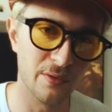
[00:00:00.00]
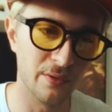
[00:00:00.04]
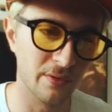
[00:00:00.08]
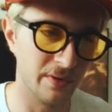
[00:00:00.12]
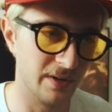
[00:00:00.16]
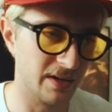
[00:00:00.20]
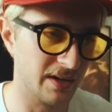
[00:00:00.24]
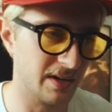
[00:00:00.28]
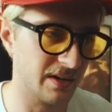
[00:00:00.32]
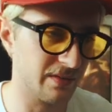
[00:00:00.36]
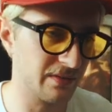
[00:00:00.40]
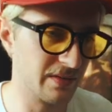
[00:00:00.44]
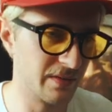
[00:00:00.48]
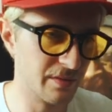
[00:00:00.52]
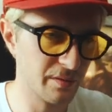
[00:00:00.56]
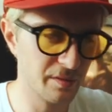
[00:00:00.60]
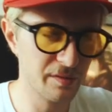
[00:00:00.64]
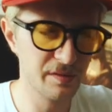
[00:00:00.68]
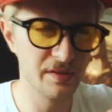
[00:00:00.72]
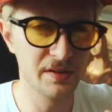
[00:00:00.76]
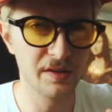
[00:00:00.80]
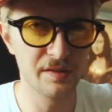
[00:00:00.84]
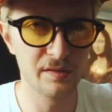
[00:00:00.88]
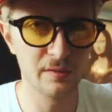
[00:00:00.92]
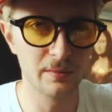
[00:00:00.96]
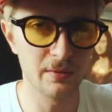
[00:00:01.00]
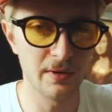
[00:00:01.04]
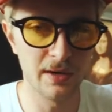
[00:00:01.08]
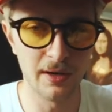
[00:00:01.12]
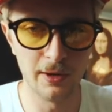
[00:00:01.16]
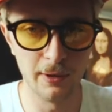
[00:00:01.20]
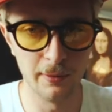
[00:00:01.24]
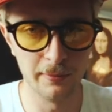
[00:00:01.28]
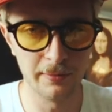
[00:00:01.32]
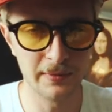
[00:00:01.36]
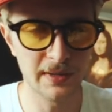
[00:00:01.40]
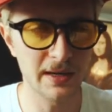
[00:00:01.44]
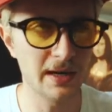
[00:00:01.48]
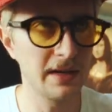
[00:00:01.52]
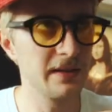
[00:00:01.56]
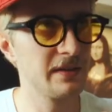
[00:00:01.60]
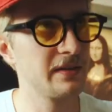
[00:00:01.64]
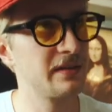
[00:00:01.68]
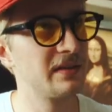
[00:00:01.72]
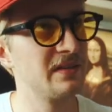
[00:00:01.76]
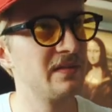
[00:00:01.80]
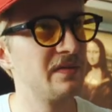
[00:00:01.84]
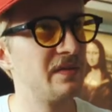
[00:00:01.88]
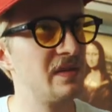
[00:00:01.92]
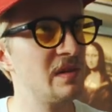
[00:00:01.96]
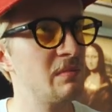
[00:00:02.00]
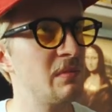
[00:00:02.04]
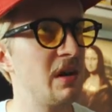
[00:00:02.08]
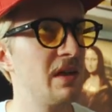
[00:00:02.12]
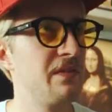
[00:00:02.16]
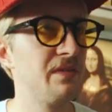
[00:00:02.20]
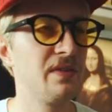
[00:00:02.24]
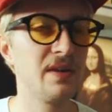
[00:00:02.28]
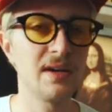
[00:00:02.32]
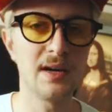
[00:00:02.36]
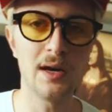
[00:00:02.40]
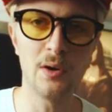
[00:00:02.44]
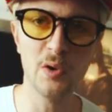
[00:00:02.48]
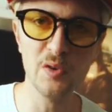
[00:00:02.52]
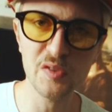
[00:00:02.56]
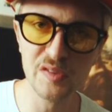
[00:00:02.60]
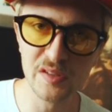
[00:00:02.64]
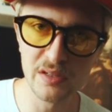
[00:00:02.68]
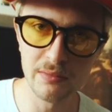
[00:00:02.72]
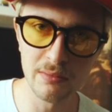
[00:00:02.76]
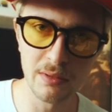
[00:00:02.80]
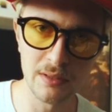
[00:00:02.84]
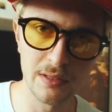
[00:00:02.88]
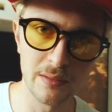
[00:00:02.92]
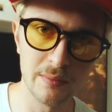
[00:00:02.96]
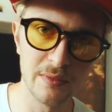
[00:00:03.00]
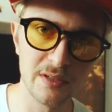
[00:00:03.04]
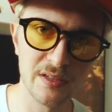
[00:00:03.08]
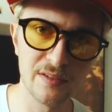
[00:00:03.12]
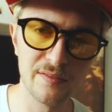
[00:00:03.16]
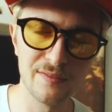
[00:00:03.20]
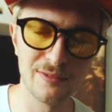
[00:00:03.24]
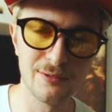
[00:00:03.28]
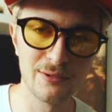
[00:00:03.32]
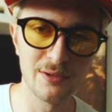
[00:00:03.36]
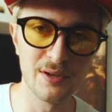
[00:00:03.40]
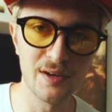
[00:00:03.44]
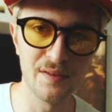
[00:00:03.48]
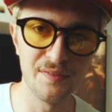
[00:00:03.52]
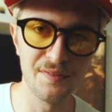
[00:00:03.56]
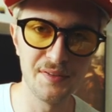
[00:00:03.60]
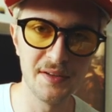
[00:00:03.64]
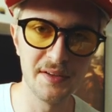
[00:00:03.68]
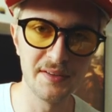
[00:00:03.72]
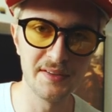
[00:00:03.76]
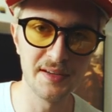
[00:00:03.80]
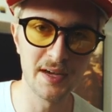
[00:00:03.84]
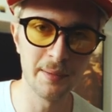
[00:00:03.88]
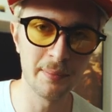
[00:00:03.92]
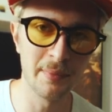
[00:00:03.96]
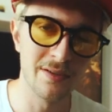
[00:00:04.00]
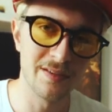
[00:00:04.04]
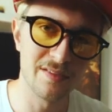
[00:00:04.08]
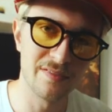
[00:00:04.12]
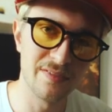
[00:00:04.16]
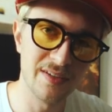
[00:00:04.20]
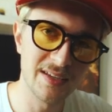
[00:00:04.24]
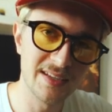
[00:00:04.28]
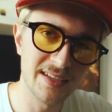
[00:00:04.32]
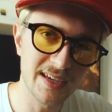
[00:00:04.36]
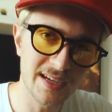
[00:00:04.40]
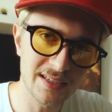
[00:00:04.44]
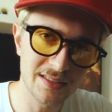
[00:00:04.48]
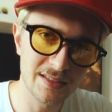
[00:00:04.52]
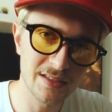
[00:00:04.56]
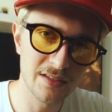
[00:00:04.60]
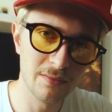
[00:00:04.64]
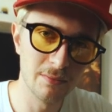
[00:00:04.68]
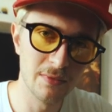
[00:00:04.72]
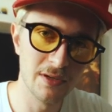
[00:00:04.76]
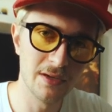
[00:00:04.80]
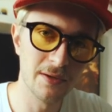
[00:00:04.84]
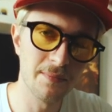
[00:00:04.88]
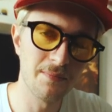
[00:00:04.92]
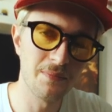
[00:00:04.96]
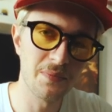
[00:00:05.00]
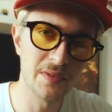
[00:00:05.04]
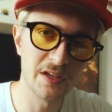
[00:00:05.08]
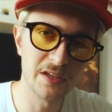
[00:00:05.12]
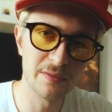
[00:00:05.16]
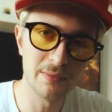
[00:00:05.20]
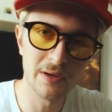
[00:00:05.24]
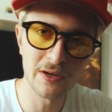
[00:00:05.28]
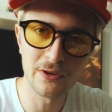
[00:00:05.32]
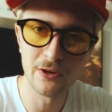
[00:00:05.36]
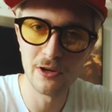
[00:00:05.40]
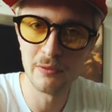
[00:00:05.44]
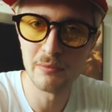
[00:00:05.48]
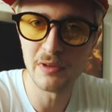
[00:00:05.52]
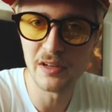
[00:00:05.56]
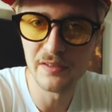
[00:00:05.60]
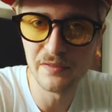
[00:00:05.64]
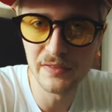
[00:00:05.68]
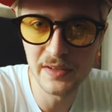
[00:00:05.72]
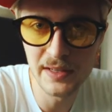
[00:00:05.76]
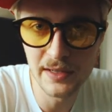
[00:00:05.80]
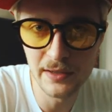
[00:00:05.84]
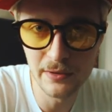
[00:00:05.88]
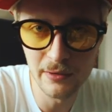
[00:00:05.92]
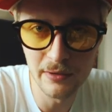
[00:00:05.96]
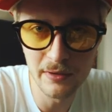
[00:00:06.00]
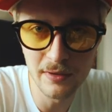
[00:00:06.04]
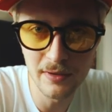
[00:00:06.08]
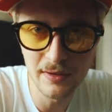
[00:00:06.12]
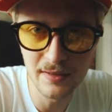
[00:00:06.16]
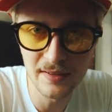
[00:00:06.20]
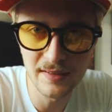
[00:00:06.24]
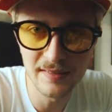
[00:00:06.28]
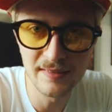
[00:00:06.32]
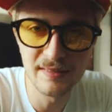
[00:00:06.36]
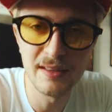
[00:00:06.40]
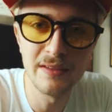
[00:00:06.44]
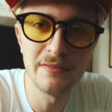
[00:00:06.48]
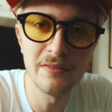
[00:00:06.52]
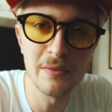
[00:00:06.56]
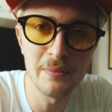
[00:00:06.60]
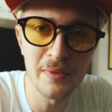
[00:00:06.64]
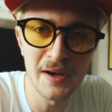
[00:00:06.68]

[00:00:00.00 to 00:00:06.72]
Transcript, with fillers: Oder wie funktioniert das überhaupt? Kann ich den Film einfach rausnehmen, nachdem ich ihn fotografiert habe? Deswegen dachte ich mir, ich mache heute mal ein Video, das nennen wir